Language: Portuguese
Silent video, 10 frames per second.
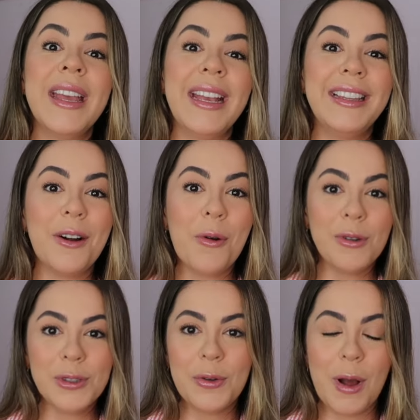Então
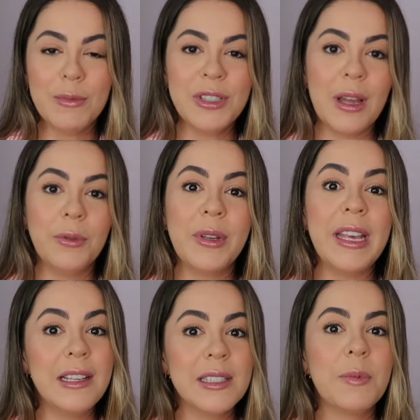continuamos tendo
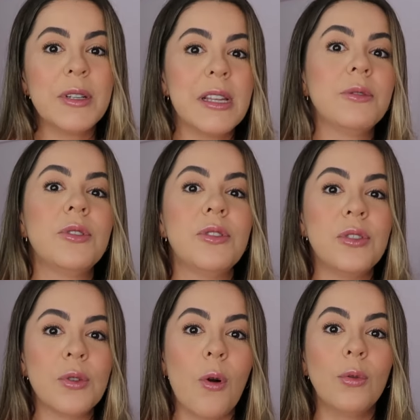15% de
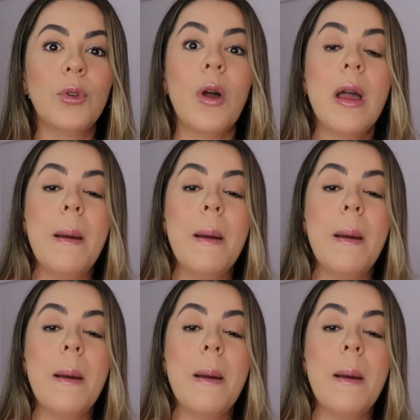desconto,